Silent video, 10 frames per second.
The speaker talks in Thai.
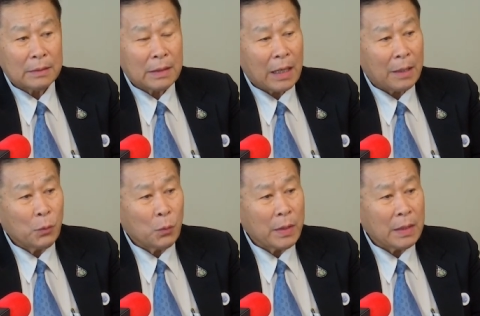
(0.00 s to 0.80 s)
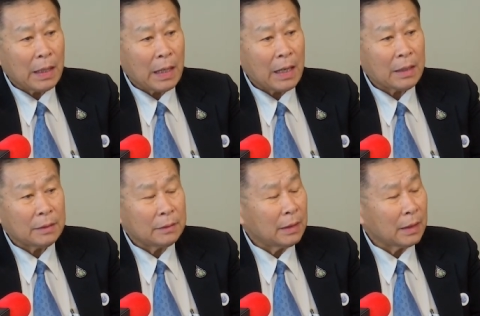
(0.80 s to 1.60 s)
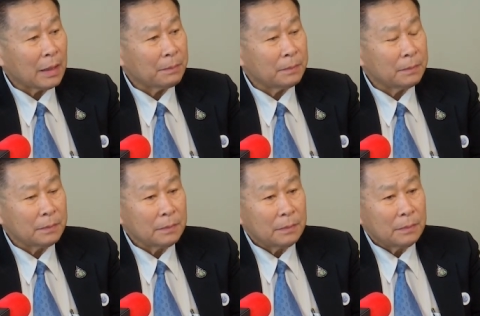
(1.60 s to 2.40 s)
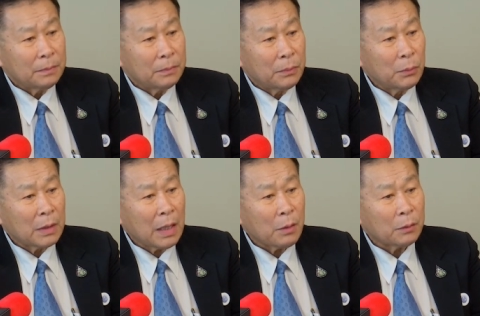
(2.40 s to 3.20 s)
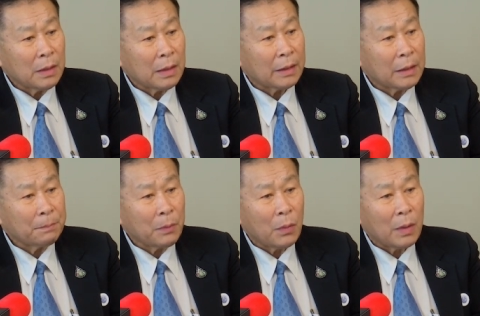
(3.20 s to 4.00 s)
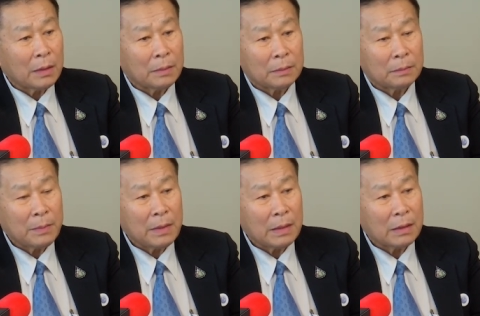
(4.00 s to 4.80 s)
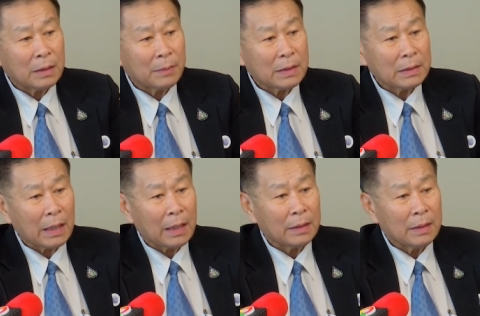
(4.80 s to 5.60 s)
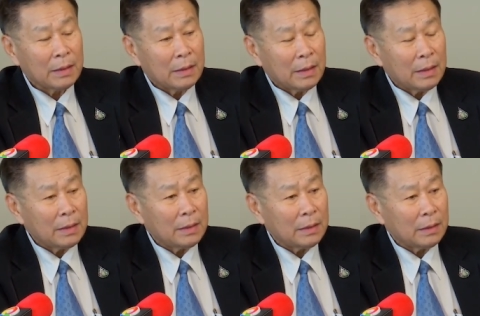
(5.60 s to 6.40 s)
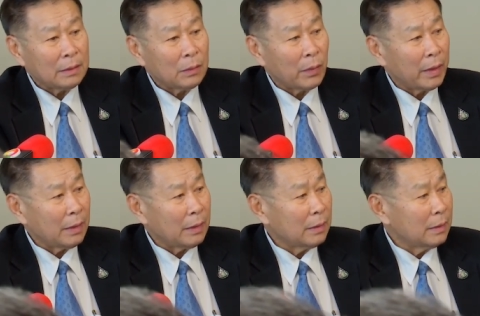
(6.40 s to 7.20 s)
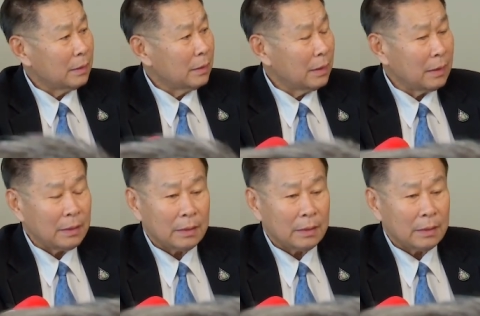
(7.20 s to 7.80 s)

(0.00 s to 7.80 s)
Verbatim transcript: จ่ายผู้พิการนะครับ ผู้เท่าทั้งหลายทั้งปวง ไม่มีเงินจะไปจ่ายให้หน่วยให้